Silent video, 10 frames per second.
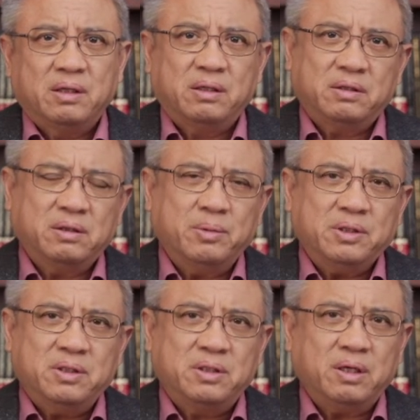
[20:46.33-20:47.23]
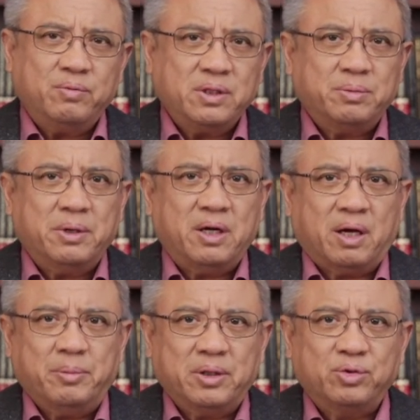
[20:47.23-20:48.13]
那么以色列为什么要
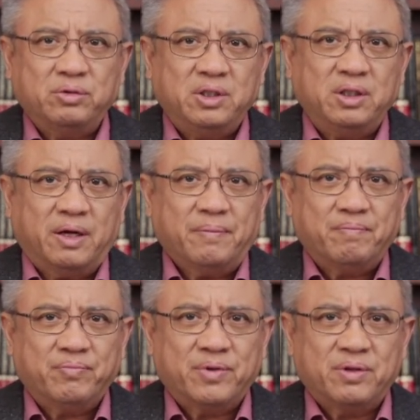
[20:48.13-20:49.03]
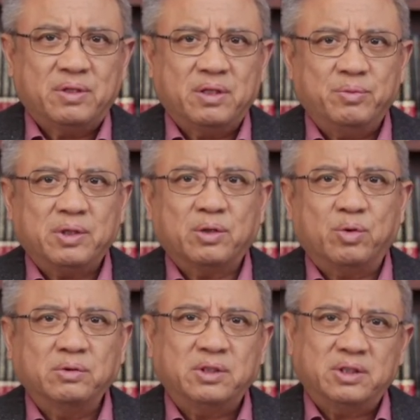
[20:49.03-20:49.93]
两面出击呢？就是因为他
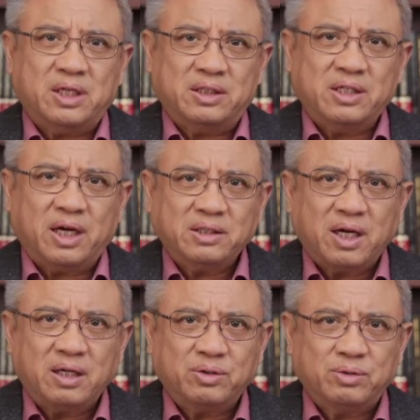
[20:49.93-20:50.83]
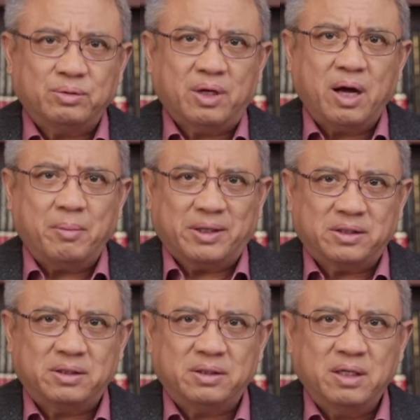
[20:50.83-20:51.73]
同时在加沙对哈马
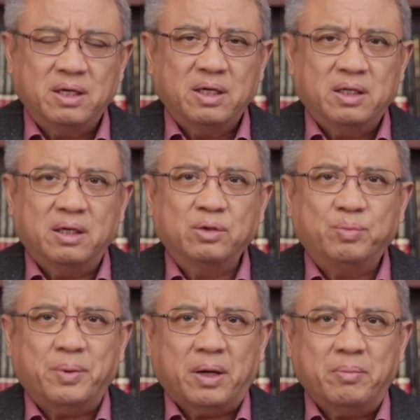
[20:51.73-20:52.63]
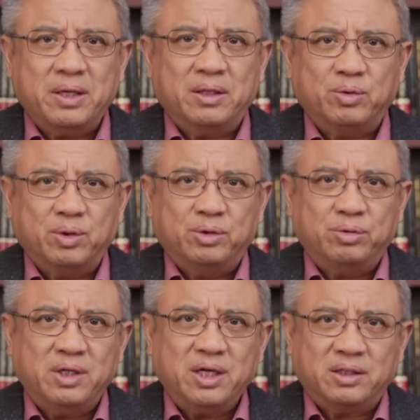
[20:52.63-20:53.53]
斯，然后北面呢对
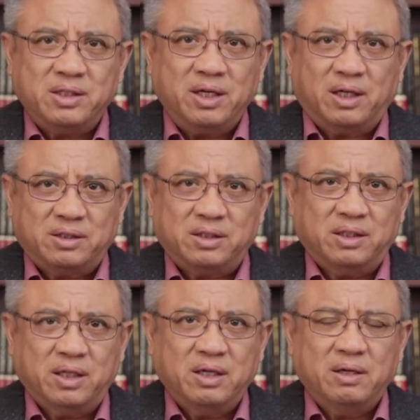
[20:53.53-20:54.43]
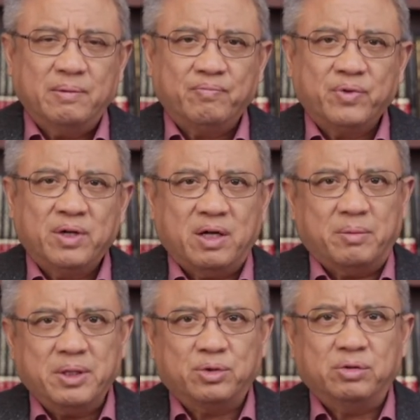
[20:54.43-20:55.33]
叙利亚的伊朗势力，
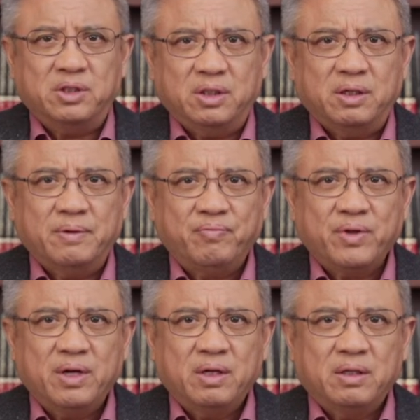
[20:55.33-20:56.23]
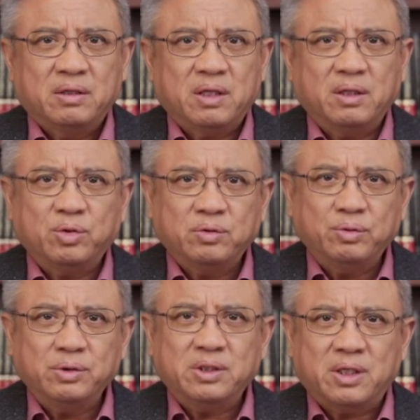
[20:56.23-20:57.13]
两面出击。当然从
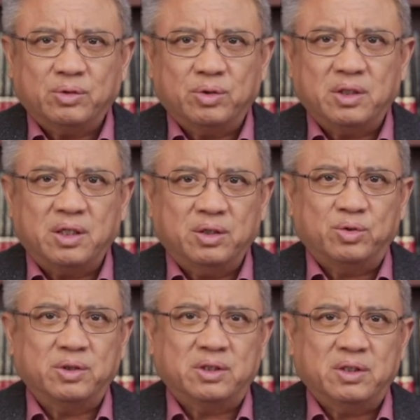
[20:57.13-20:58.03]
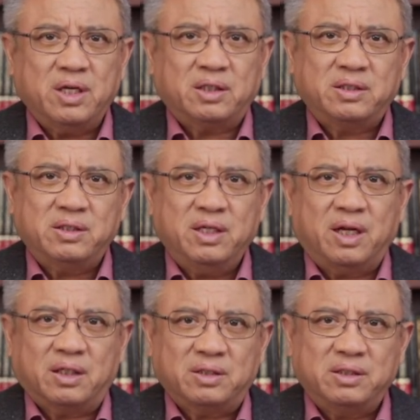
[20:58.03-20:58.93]
军事上说，你可以说是压制伊
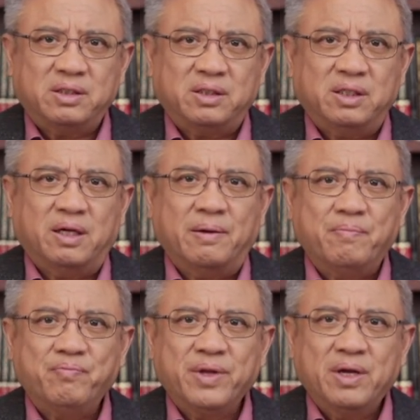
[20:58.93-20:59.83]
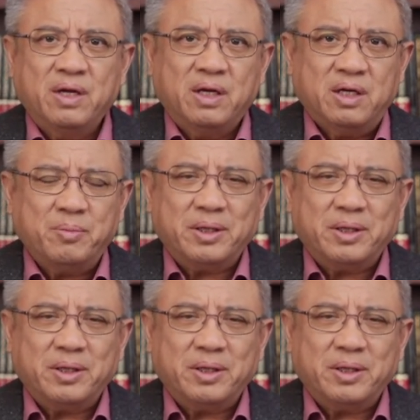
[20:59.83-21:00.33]
朗支持的黎